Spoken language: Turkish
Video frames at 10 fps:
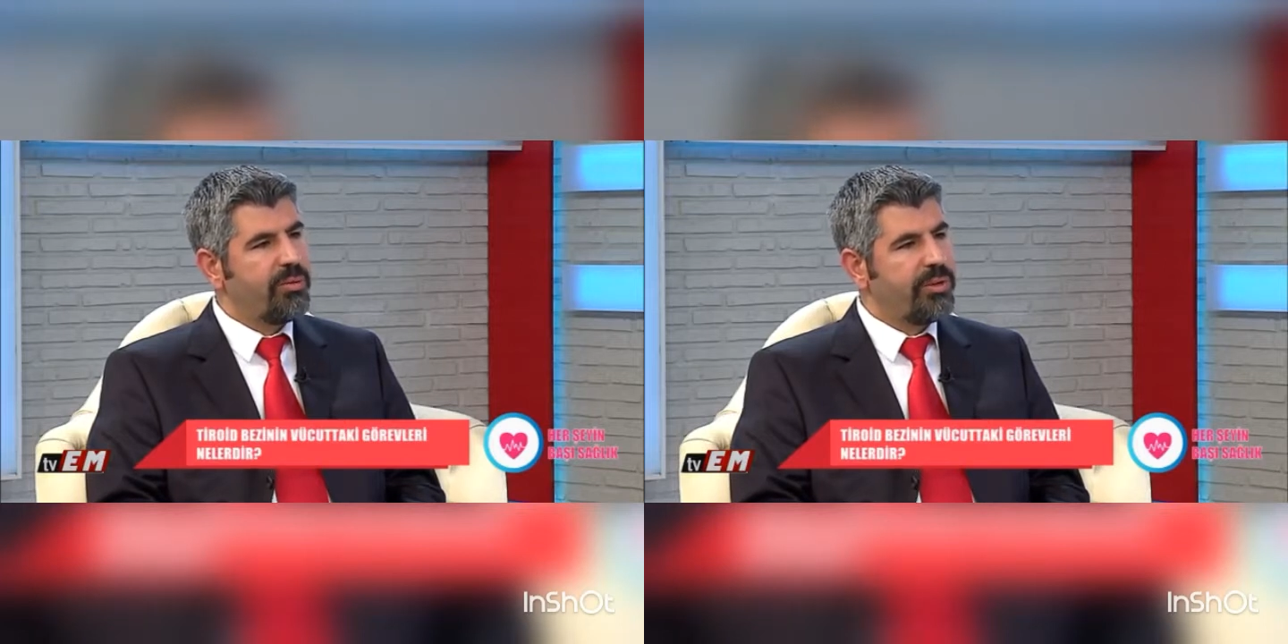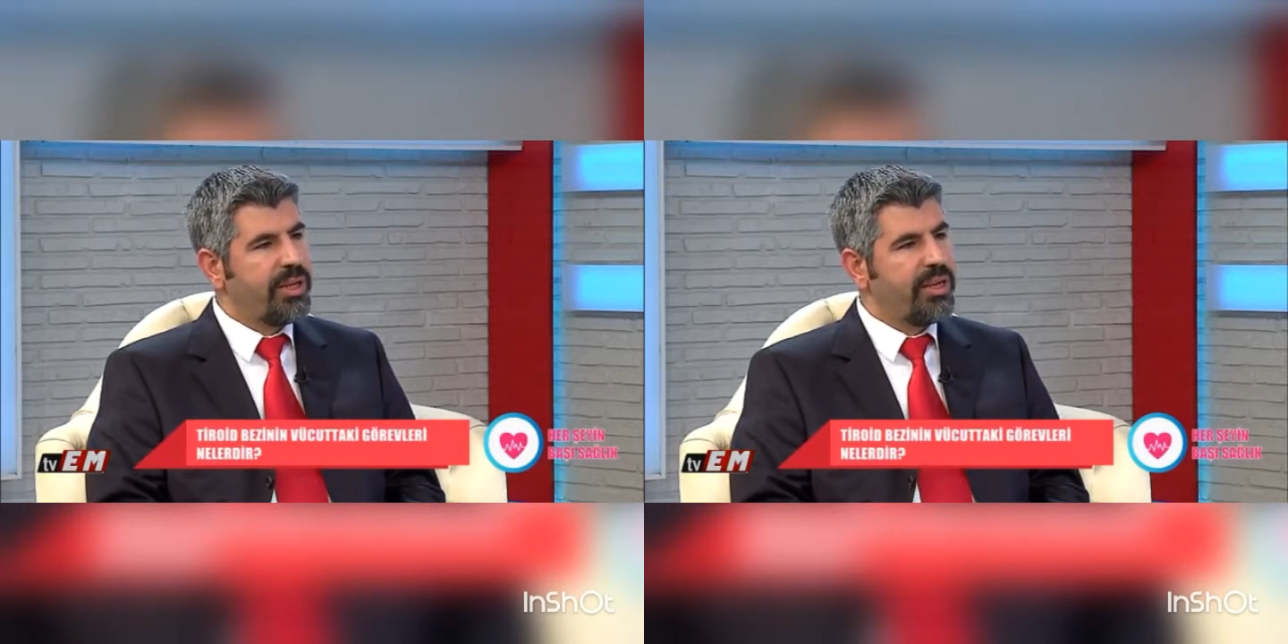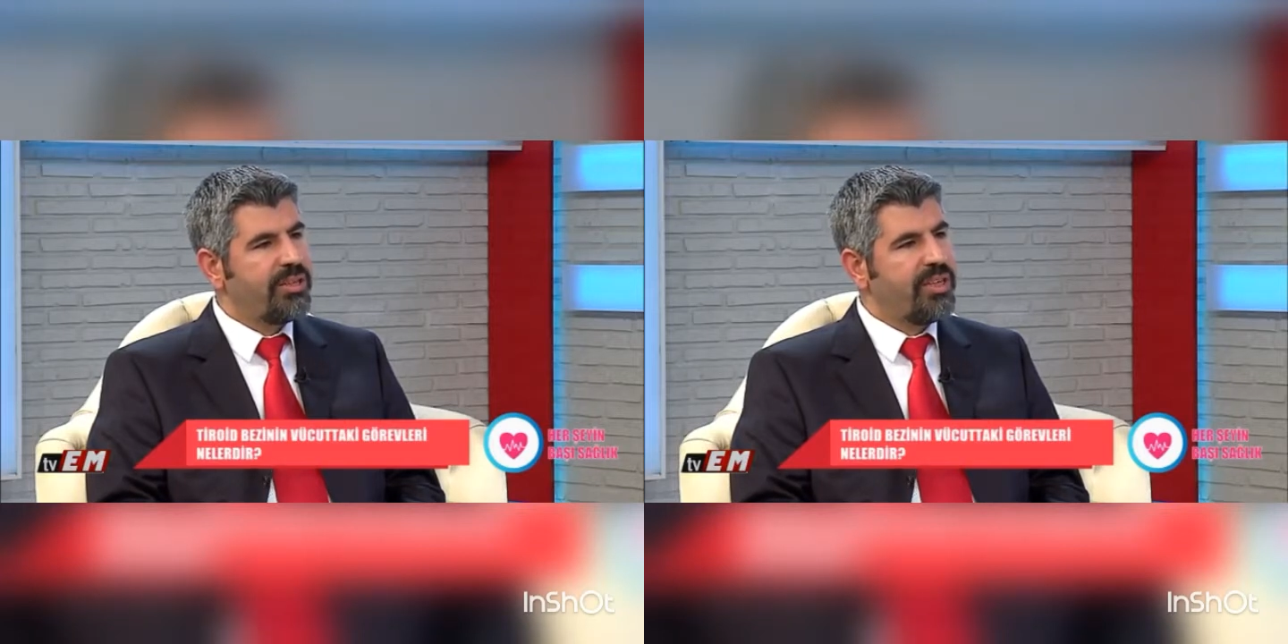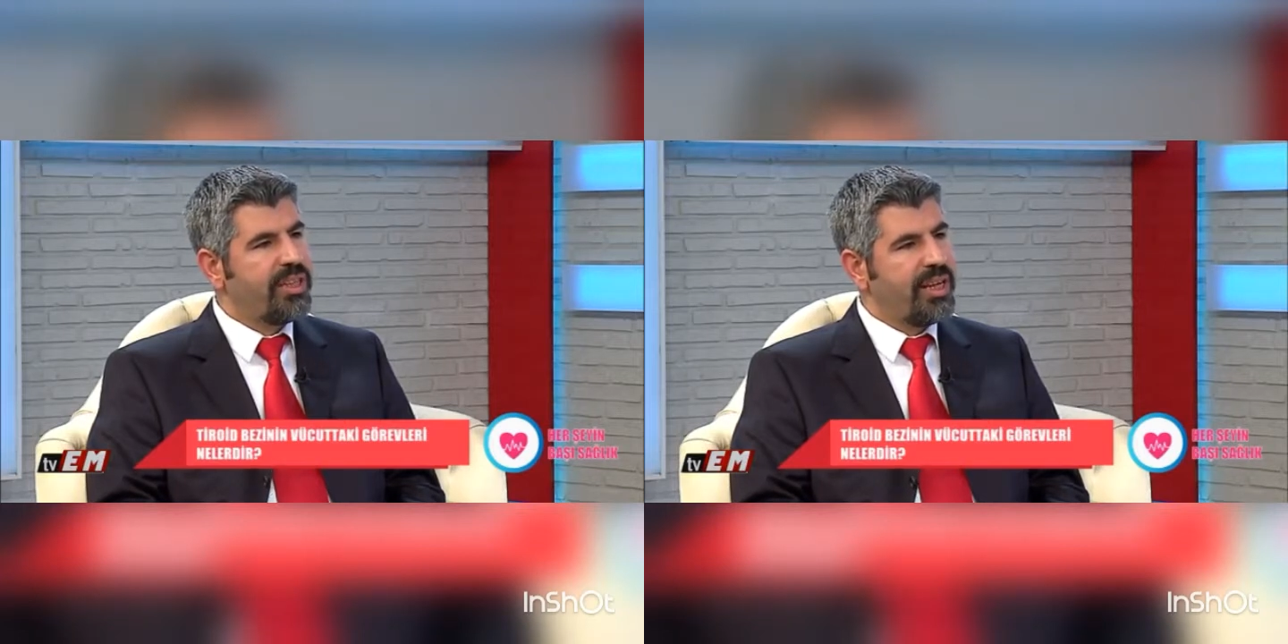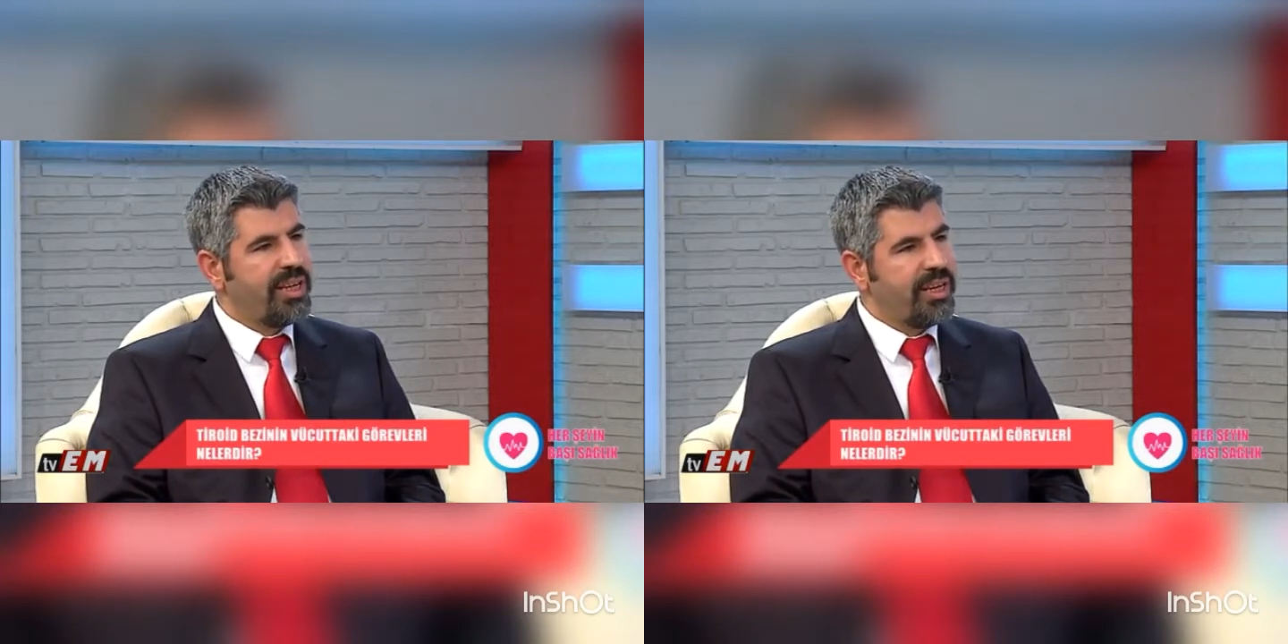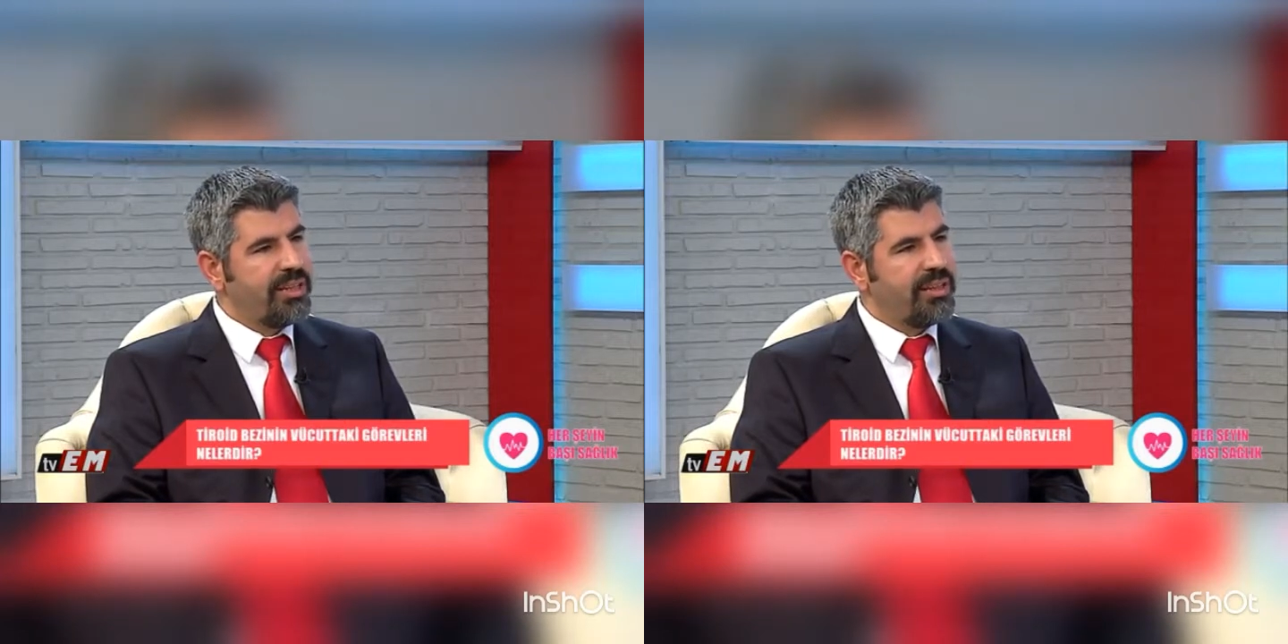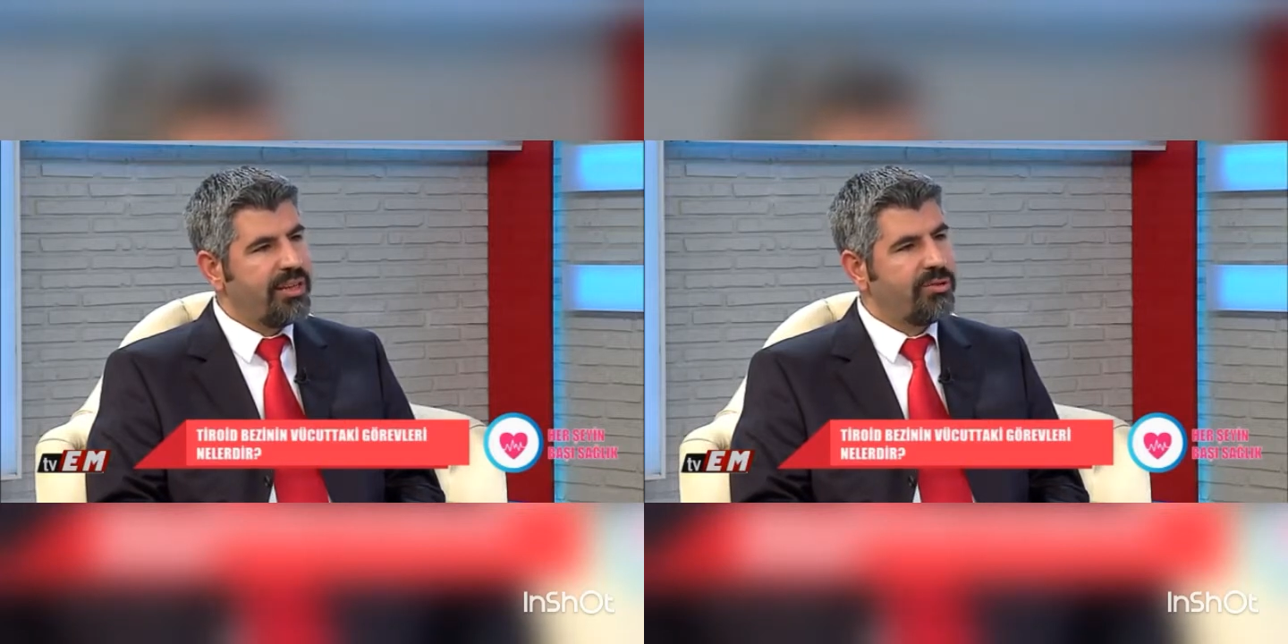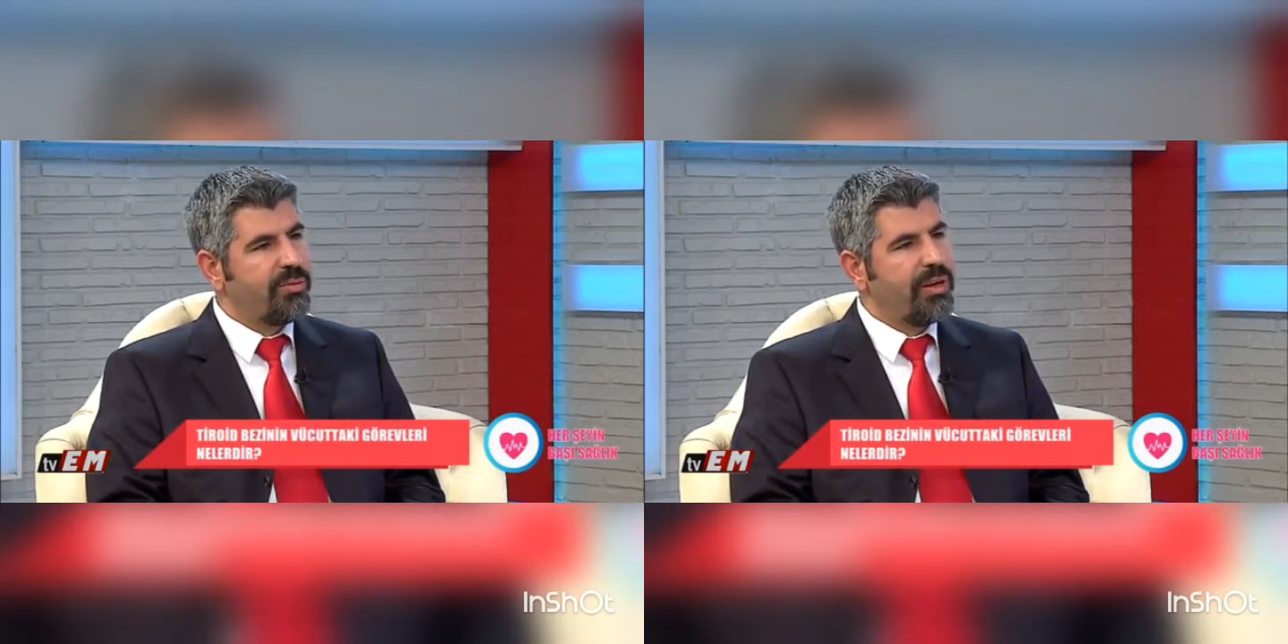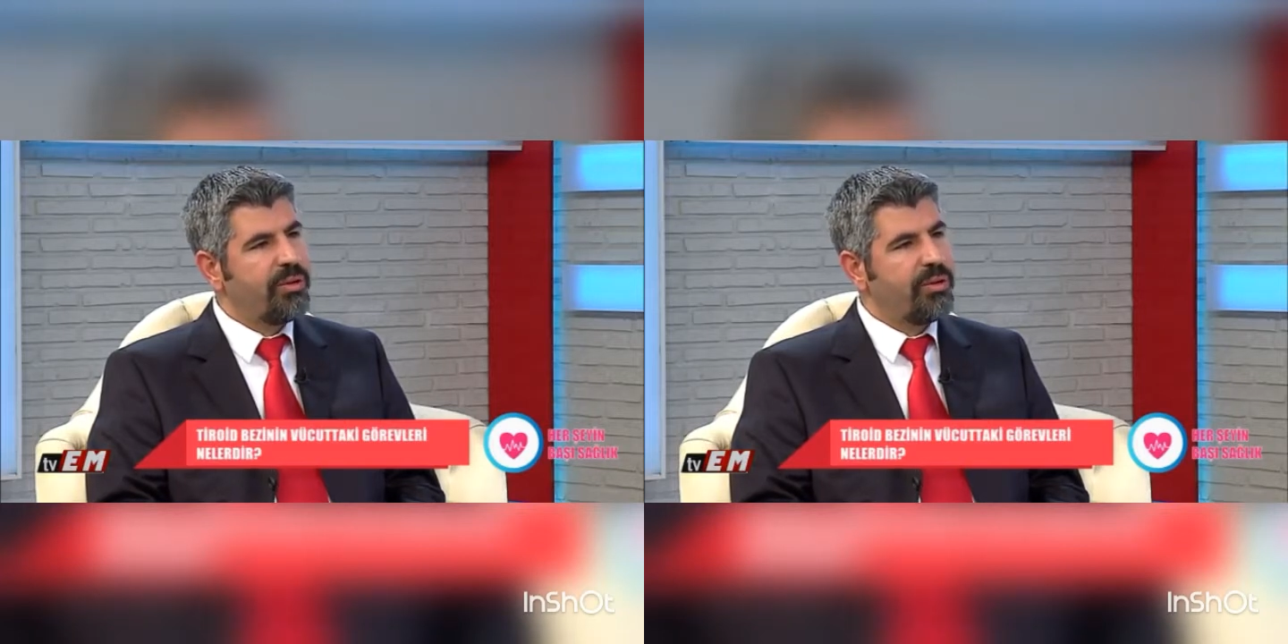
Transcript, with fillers: bozarak ciltte kalınlaşma,